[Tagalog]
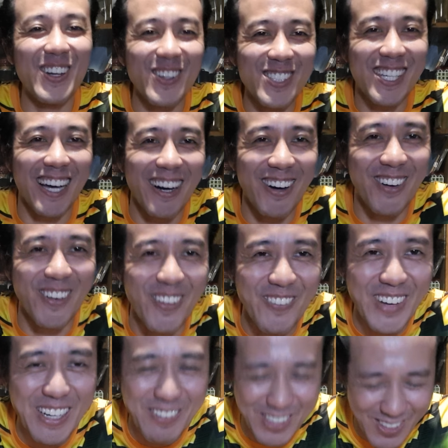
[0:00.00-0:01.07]
Binuksan
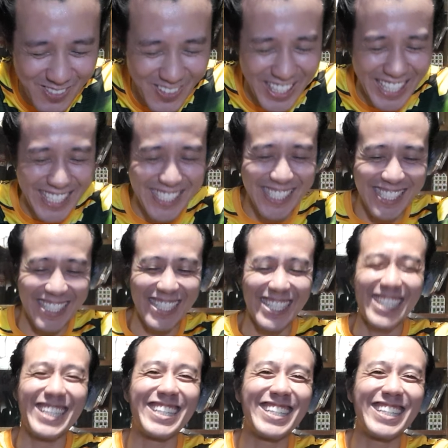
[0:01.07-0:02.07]
ko para masabilis.